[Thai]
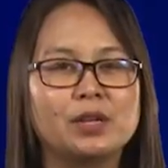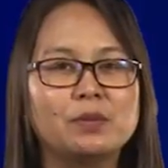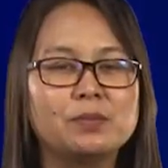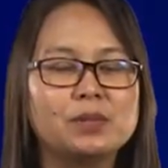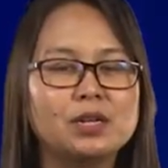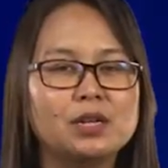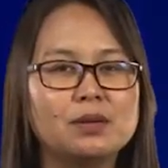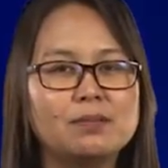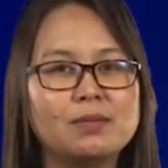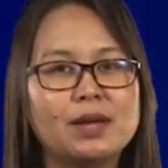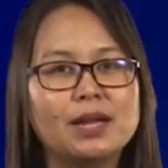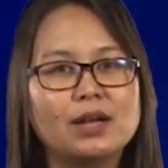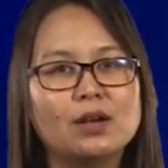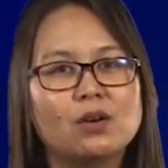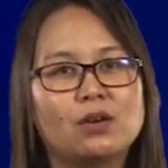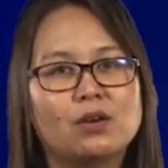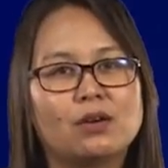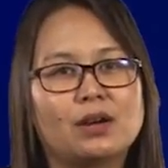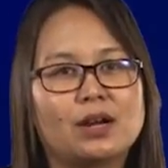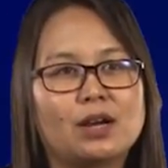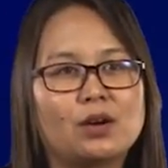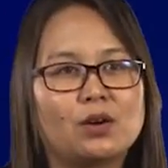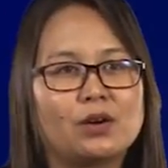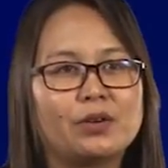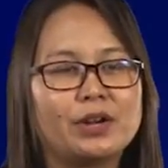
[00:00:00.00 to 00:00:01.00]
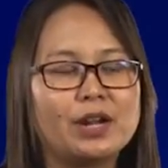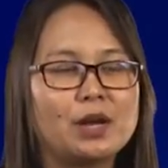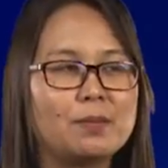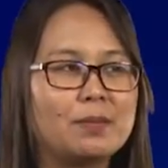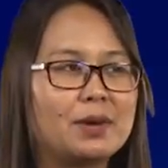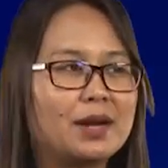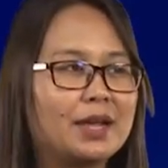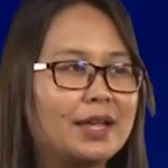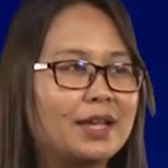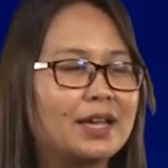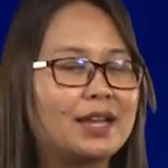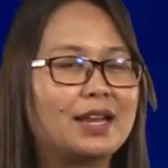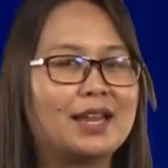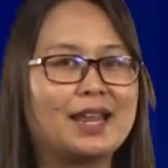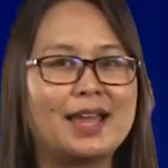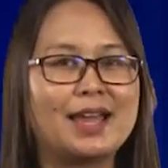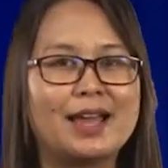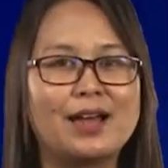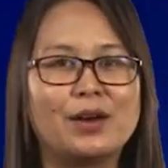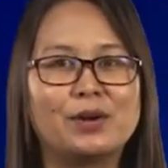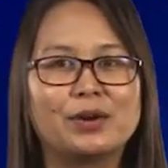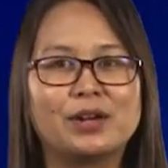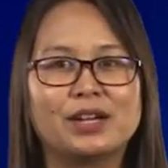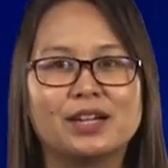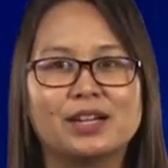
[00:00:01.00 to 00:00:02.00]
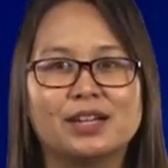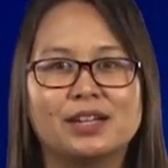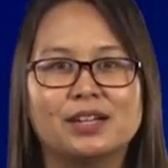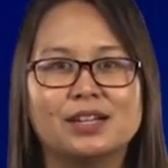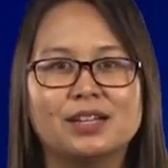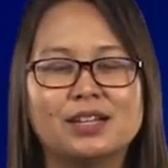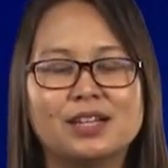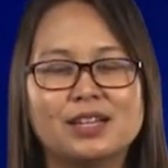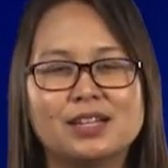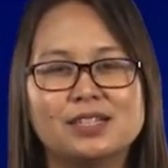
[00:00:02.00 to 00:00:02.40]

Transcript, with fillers: เพื่อนบ้านของเราเขาทำอะไรกันแล้วนะคะ